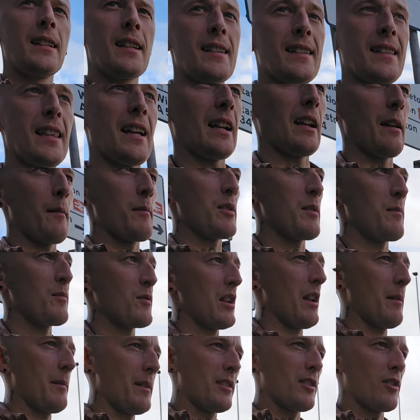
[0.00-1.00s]
Staram się
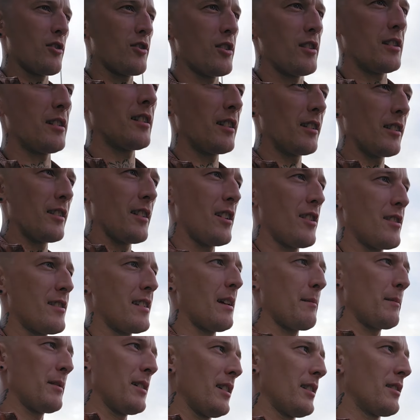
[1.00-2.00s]
przynajmniej, co trzy tygodnie,
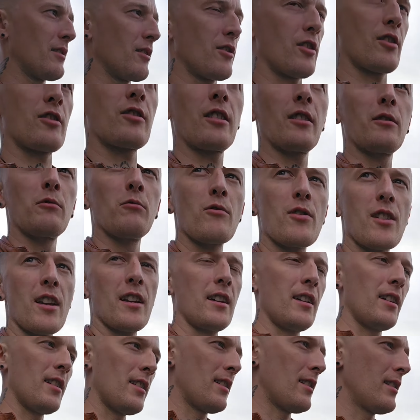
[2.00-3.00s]
czasami troszeczkę
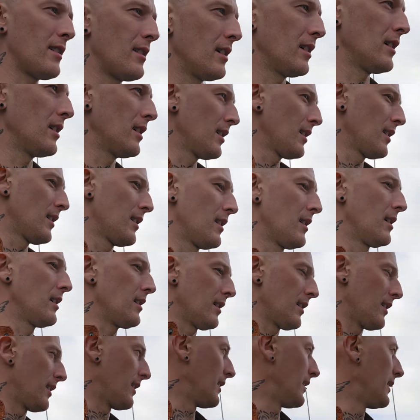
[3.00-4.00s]
dłużej.
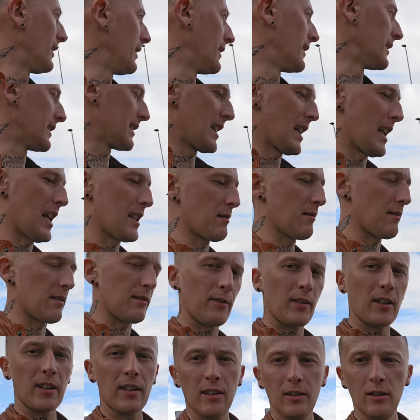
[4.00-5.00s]
E, znalazłem
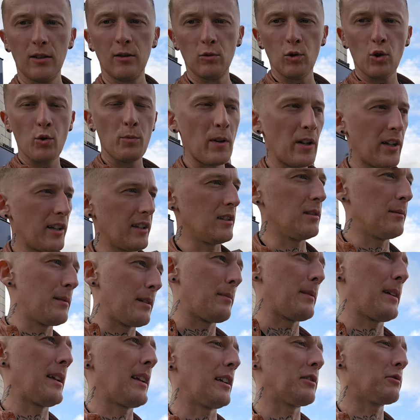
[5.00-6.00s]
swojego ulubionego
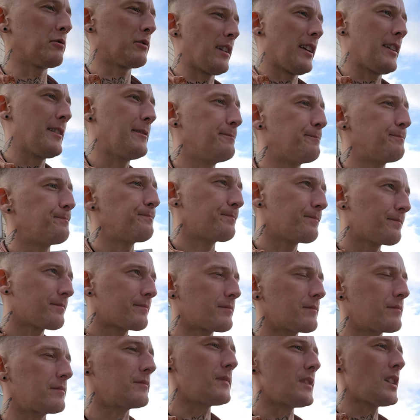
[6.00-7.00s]
barbera tutaj.
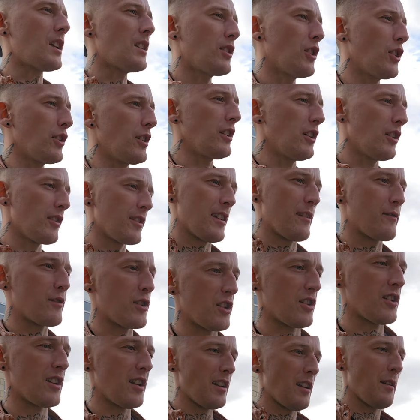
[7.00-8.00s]
No i chodzę.
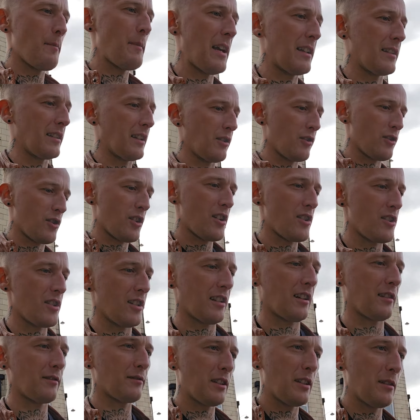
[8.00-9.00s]
Wcześniej nie miałem tego
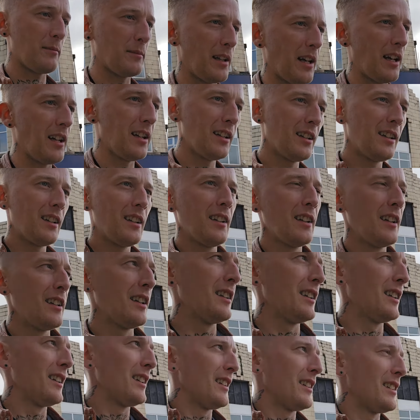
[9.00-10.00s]
szczęścia, trafiłem na,
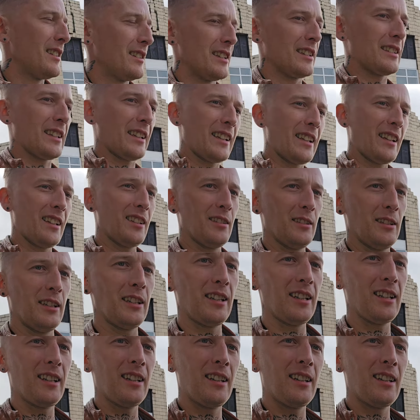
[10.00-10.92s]
na takiego.